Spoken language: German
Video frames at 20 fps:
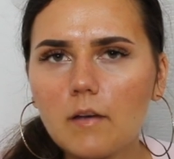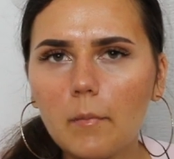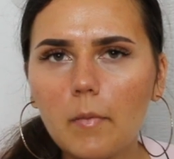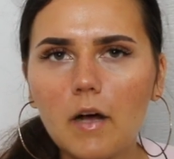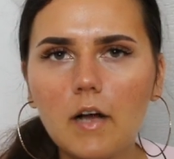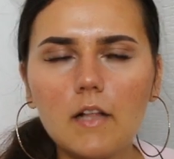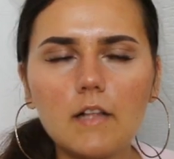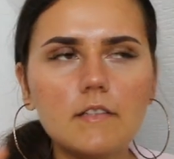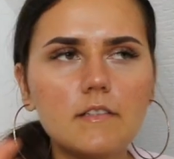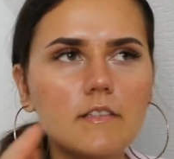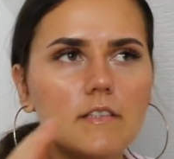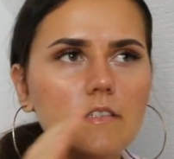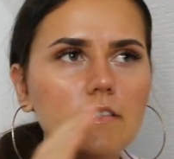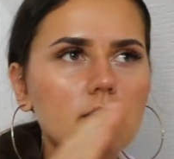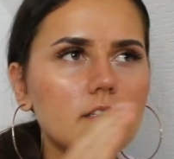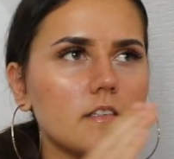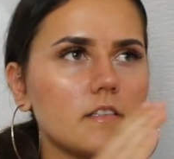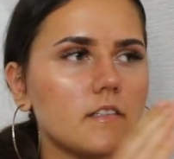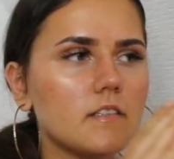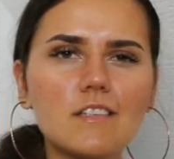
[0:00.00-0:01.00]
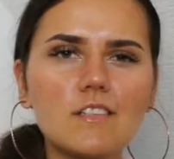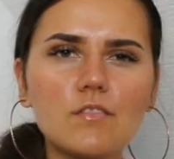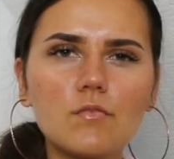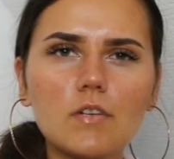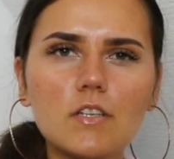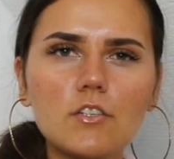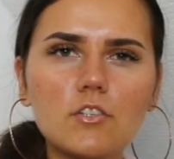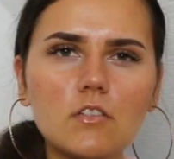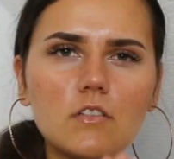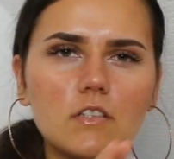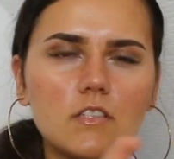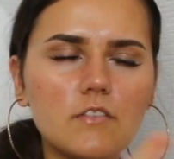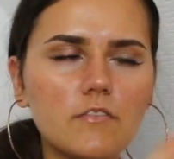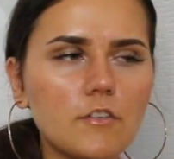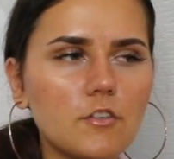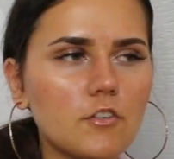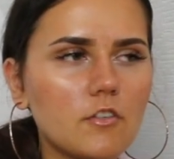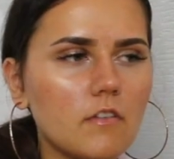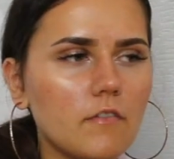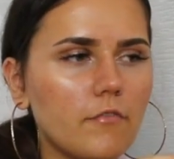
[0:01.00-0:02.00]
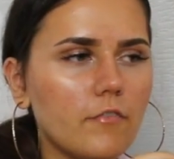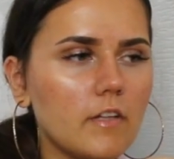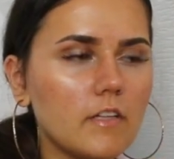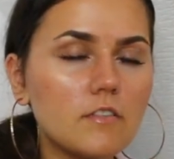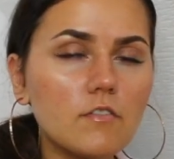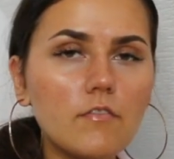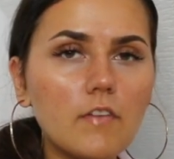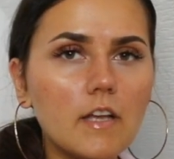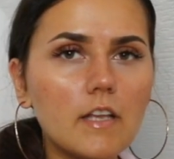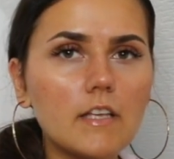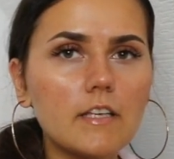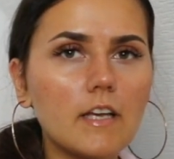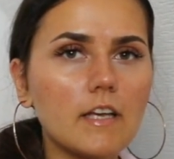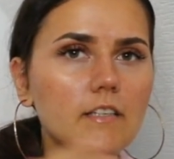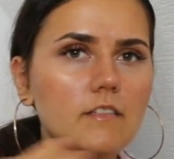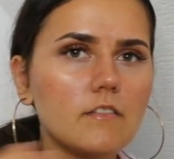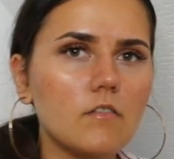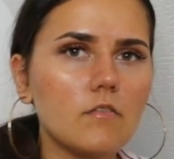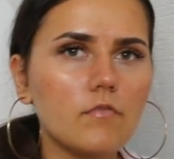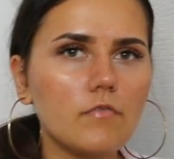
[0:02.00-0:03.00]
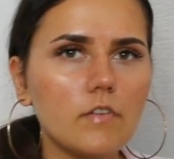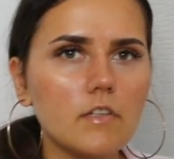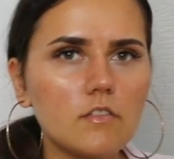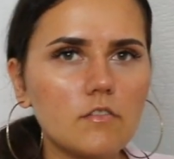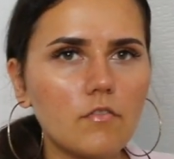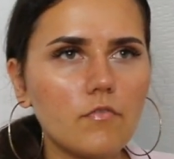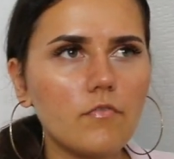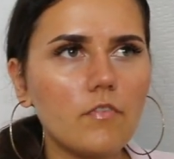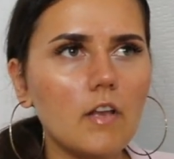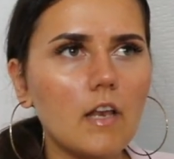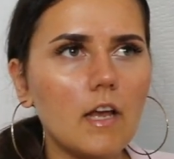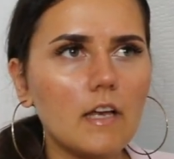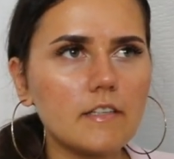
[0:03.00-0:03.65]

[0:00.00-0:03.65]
Aber halt dieses Switchen zwischen viel zu wenig Essen und viel zu viel